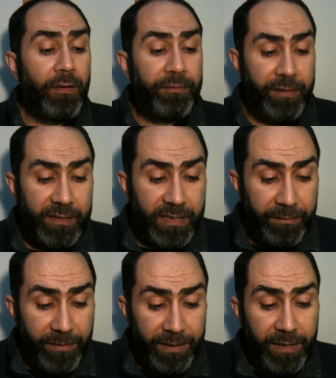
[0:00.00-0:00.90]

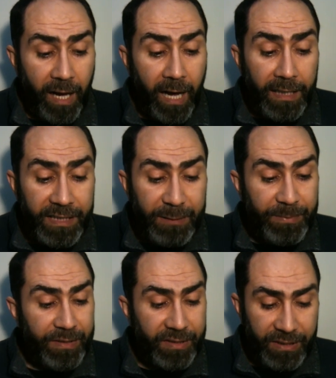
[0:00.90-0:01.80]
Felsefenin
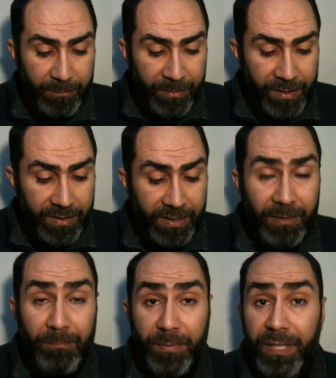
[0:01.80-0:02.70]
halis bir
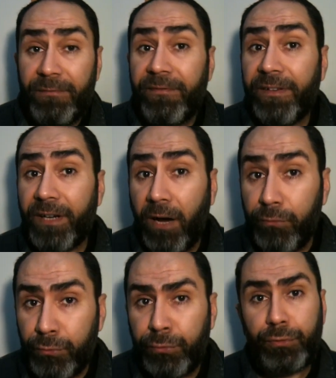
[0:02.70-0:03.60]
tilmizi bir
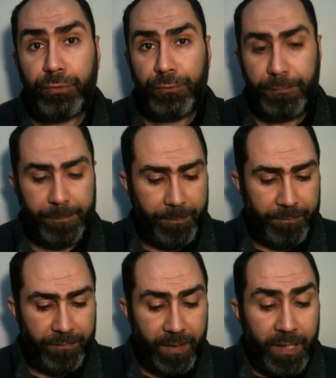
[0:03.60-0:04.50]
firavundur.
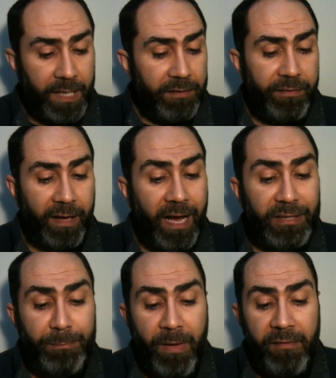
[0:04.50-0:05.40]

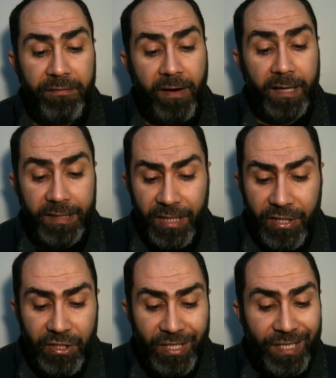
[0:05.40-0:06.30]
Fakat menfaati
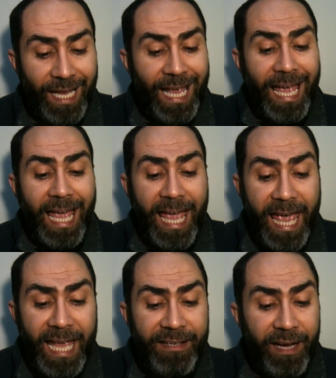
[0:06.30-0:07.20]
için
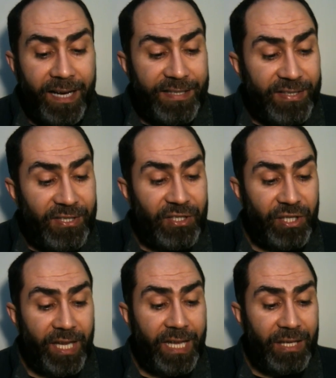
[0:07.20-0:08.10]
en hasis
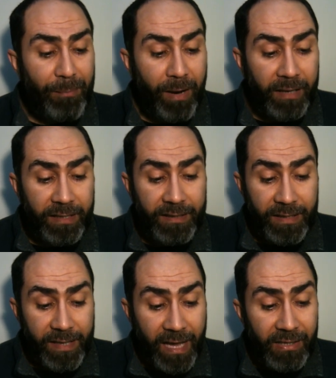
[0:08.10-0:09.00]
şeye ibadet
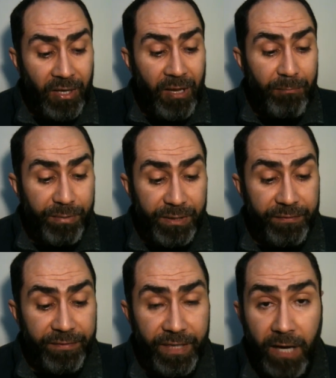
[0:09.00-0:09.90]
eden bir
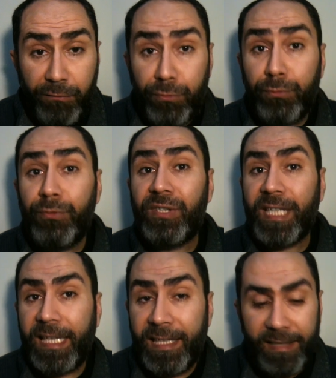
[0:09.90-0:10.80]
firavunu
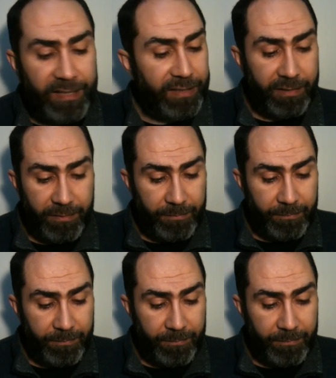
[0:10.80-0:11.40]
zelildir.